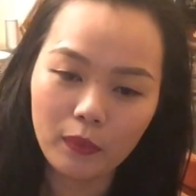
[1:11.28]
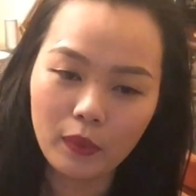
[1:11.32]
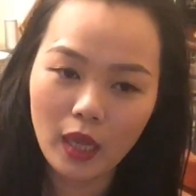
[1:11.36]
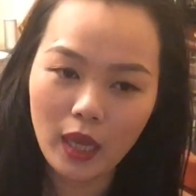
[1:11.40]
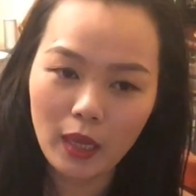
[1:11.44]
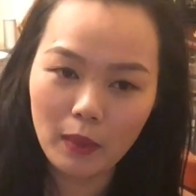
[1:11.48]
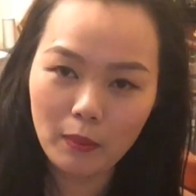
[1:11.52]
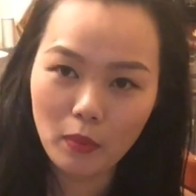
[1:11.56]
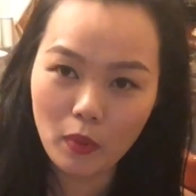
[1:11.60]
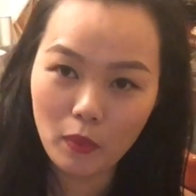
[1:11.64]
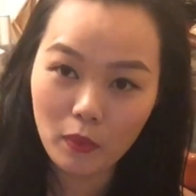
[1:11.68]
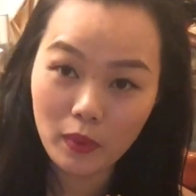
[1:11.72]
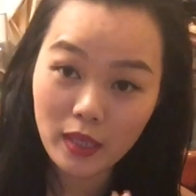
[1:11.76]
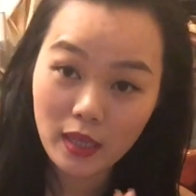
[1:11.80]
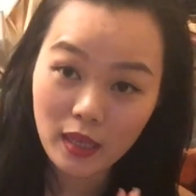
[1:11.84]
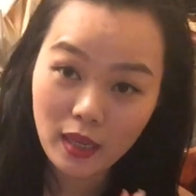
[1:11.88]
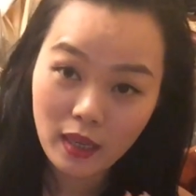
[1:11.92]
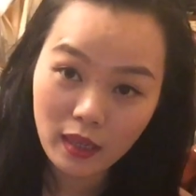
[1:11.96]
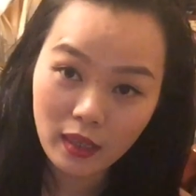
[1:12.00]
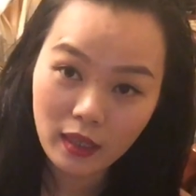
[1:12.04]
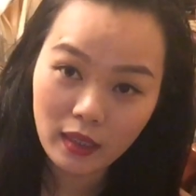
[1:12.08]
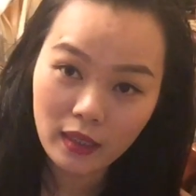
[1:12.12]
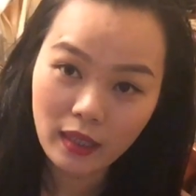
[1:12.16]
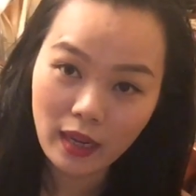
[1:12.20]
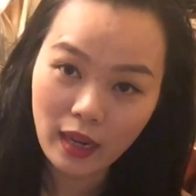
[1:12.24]
đến một cái
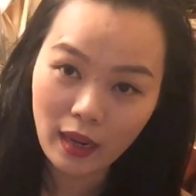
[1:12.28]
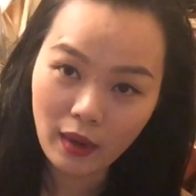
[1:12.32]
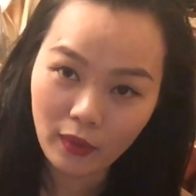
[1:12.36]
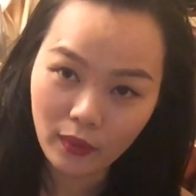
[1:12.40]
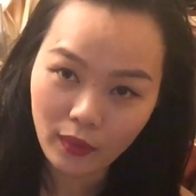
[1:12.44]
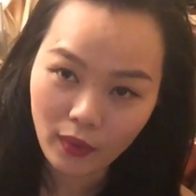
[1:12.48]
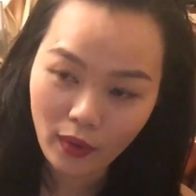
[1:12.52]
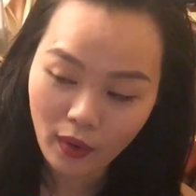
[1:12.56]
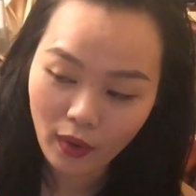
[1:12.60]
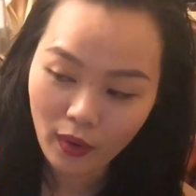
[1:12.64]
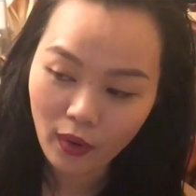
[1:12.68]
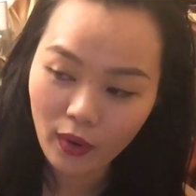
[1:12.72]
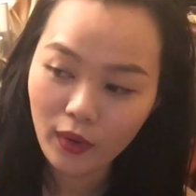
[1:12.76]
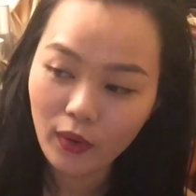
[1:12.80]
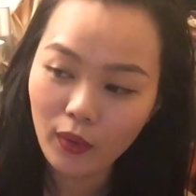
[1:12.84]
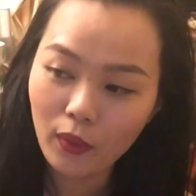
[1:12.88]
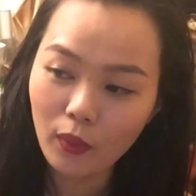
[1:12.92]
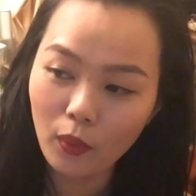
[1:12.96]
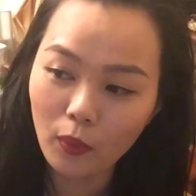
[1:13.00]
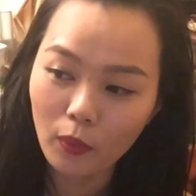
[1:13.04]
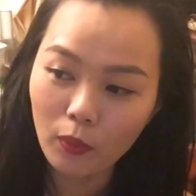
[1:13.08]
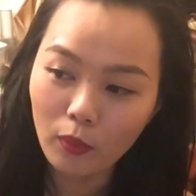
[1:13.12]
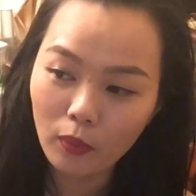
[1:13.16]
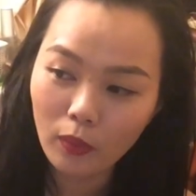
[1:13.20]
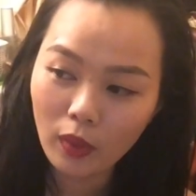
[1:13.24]
nơi nào đó
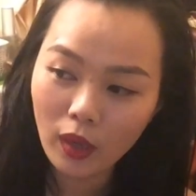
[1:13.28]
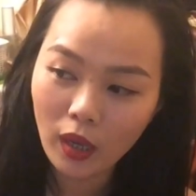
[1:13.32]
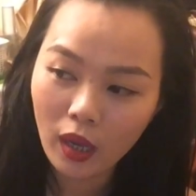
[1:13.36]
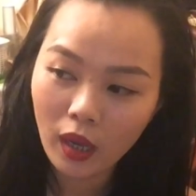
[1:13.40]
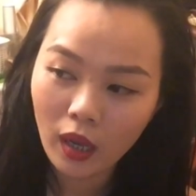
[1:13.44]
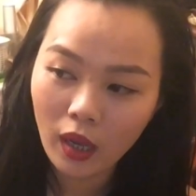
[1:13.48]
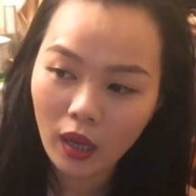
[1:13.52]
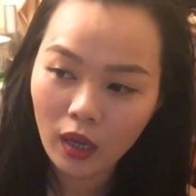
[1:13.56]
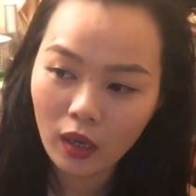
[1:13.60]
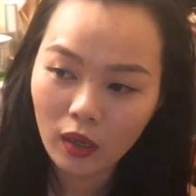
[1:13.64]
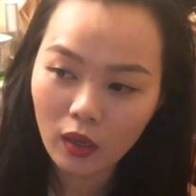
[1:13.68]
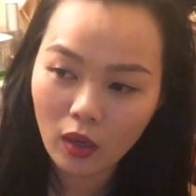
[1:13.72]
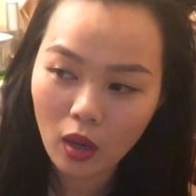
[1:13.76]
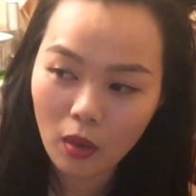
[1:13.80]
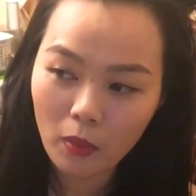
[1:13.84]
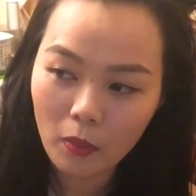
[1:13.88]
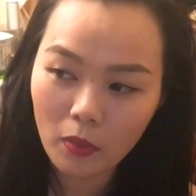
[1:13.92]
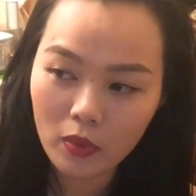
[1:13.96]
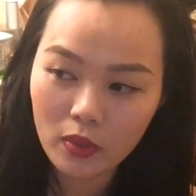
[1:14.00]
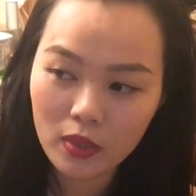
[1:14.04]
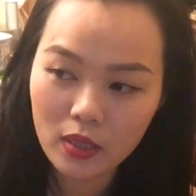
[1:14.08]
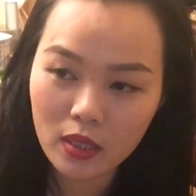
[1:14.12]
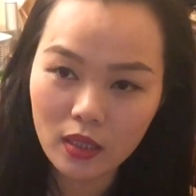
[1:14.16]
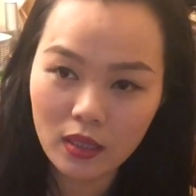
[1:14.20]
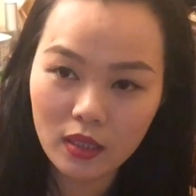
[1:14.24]
nó cũng có
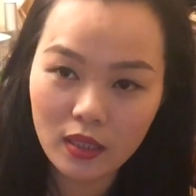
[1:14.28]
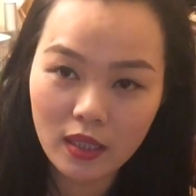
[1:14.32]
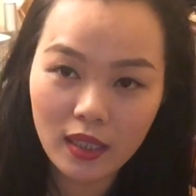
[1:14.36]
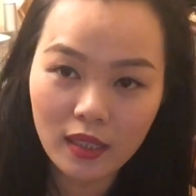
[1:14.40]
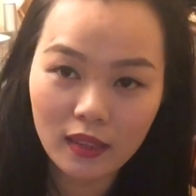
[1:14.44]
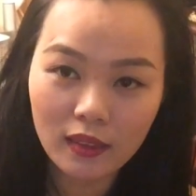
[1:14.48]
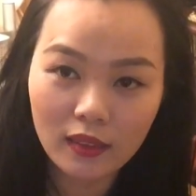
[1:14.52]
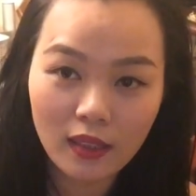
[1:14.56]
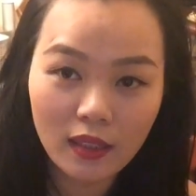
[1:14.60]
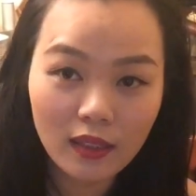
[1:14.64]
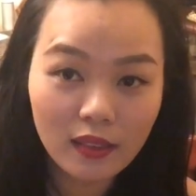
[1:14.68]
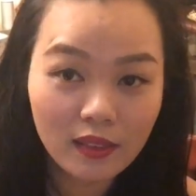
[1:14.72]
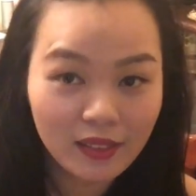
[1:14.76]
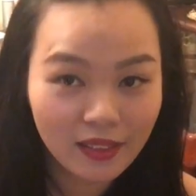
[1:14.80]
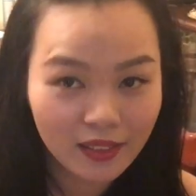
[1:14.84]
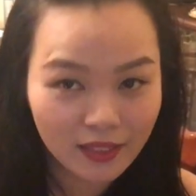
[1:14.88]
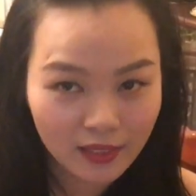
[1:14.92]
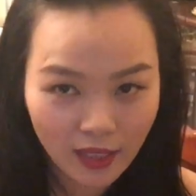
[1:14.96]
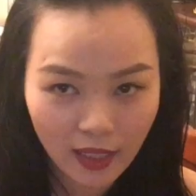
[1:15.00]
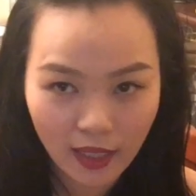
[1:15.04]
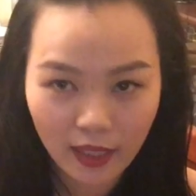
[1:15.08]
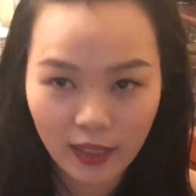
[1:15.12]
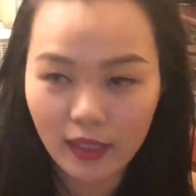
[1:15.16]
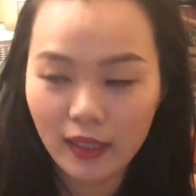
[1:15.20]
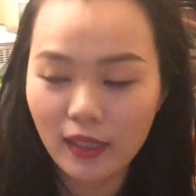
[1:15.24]
một cái sự riêng tư
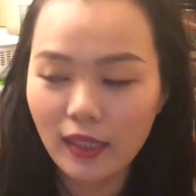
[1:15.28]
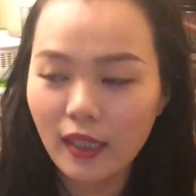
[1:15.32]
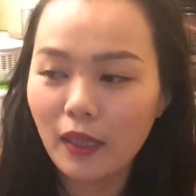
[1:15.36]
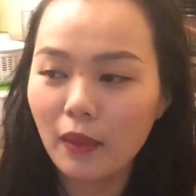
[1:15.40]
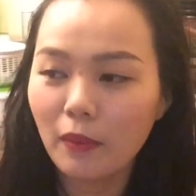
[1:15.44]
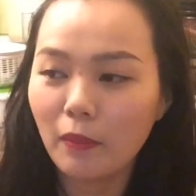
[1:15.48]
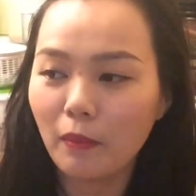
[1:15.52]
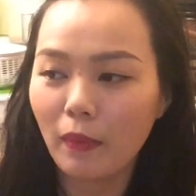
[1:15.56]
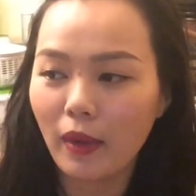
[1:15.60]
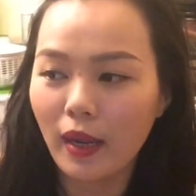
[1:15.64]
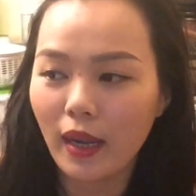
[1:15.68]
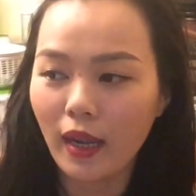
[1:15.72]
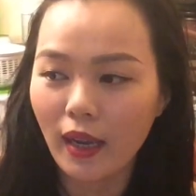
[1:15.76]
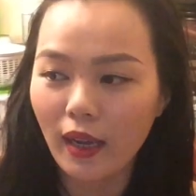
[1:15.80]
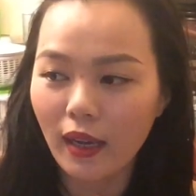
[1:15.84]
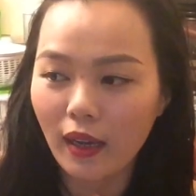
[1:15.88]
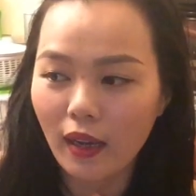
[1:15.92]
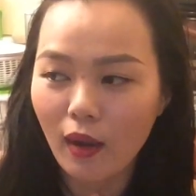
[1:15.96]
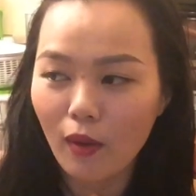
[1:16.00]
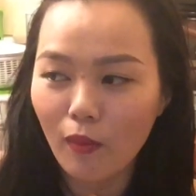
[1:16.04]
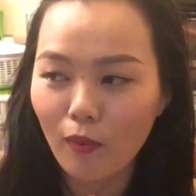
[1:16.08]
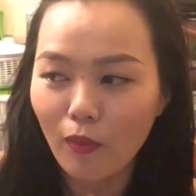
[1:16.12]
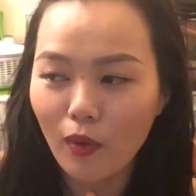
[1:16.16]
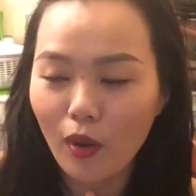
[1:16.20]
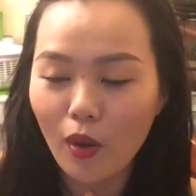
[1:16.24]
nhất định, nhưng
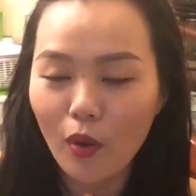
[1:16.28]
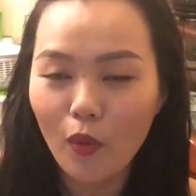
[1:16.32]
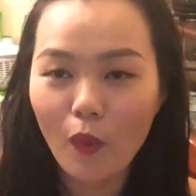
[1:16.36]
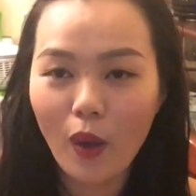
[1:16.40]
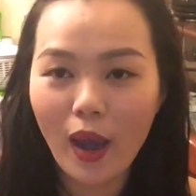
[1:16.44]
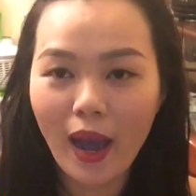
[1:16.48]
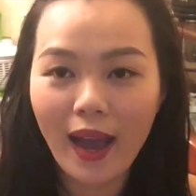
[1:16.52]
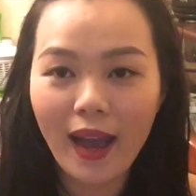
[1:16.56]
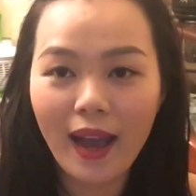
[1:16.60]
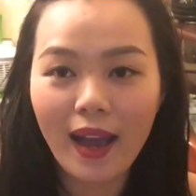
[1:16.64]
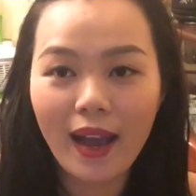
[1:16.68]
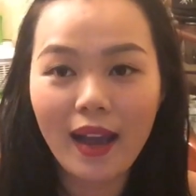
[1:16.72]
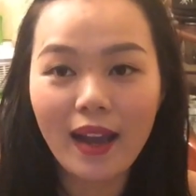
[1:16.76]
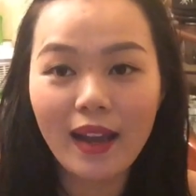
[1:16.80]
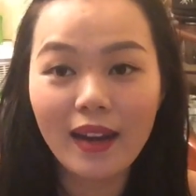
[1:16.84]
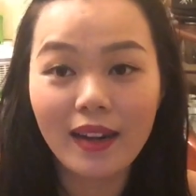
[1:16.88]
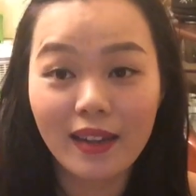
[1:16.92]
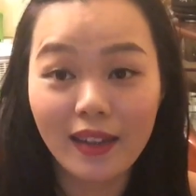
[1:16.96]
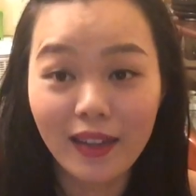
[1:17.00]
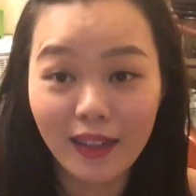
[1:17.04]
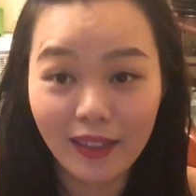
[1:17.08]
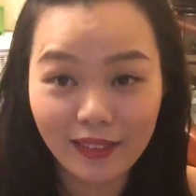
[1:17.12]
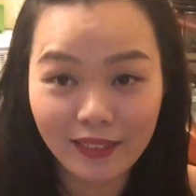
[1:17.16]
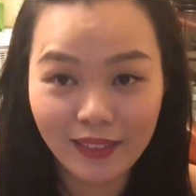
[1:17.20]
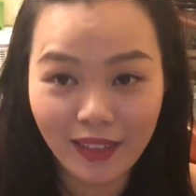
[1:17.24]
mà không có
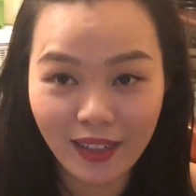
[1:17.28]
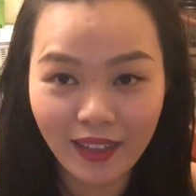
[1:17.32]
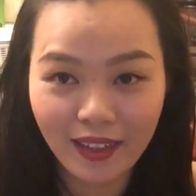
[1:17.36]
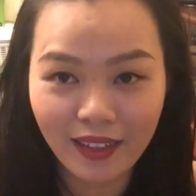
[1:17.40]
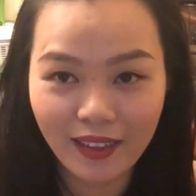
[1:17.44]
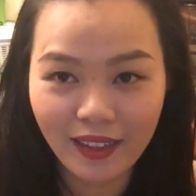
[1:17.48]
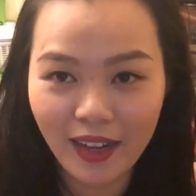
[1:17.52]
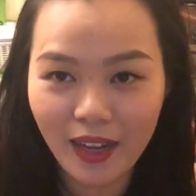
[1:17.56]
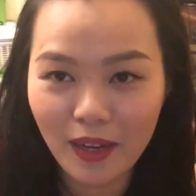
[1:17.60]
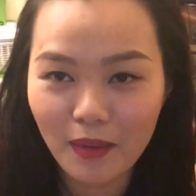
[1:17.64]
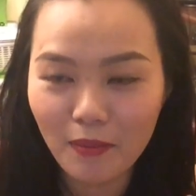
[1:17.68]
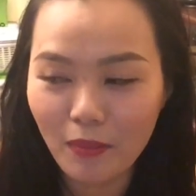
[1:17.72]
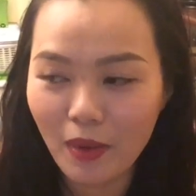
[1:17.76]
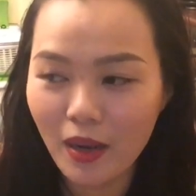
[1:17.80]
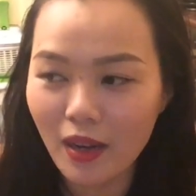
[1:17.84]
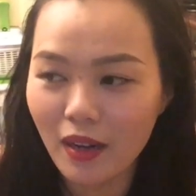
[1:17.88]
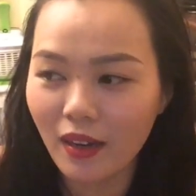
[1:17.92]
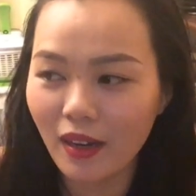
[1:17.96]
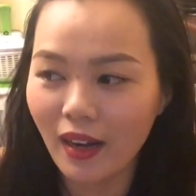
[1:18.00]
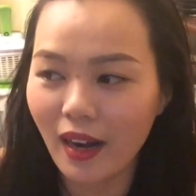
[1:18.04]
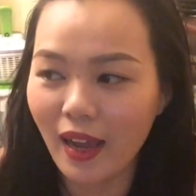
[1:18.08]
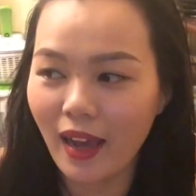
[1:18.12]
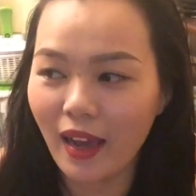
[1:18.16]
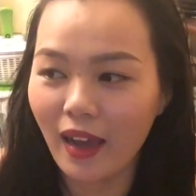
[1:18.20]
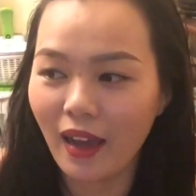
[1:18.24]
quá riêng tư đến
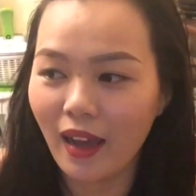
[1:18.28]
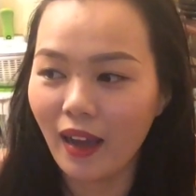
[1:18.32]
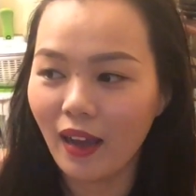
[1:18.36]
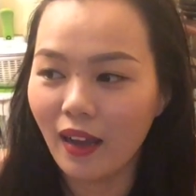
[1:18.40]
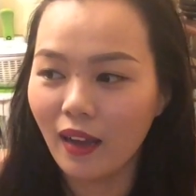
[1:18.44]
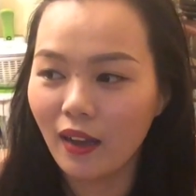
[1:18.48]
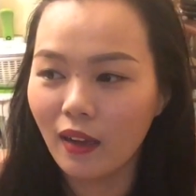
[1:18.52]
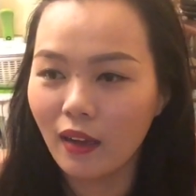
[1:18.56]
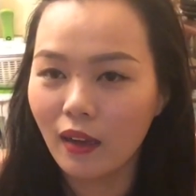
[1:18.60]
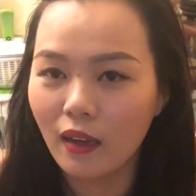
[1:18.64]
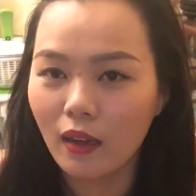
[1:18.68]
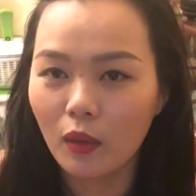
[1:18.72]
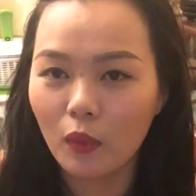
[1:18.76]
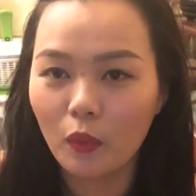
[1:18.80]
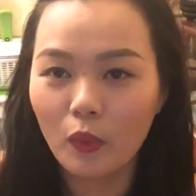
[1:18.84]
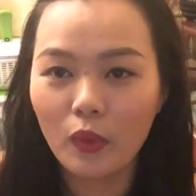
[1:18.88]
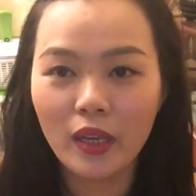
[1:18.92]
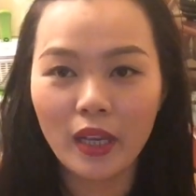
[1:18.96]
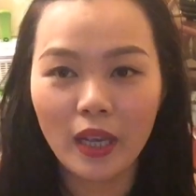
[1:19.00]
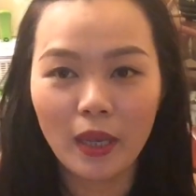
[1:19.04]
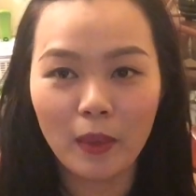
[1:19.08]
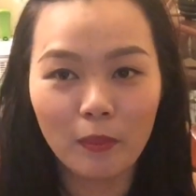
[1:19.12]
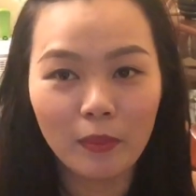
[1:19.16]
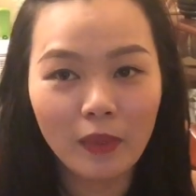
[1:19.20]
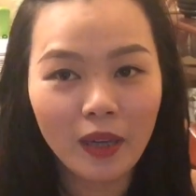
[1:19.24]
mức là
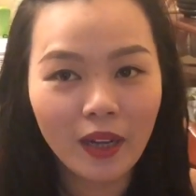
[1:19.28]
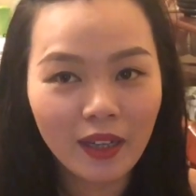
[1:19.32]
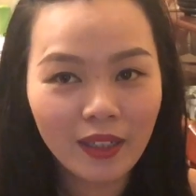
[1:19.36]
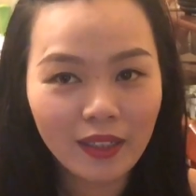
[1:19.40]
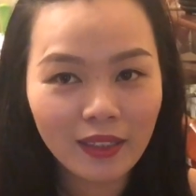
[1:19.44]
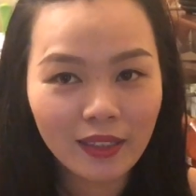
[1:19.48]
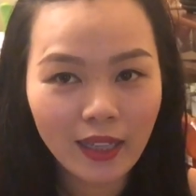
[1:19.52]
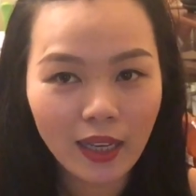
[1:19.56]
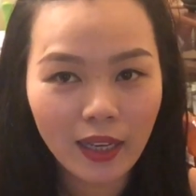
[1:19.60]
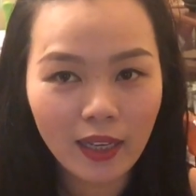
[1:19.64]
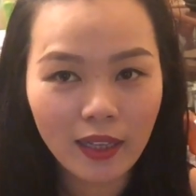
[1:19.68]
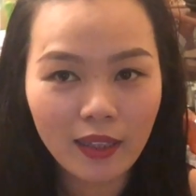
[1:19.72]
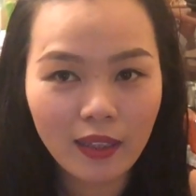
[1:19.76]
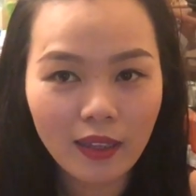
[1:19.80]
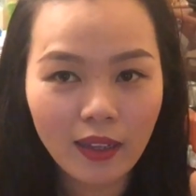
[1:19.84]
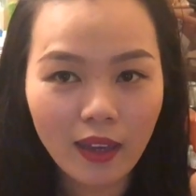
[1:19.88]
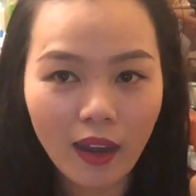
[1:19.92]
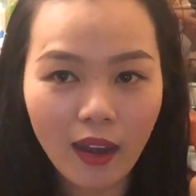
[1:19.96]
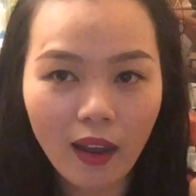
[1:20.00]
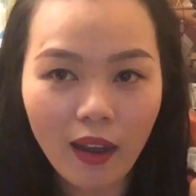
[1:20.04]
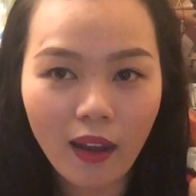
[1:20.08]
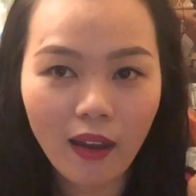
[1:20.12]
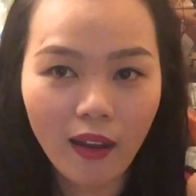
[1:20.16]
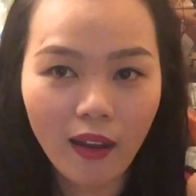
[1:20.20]
nguy hiểm đến cái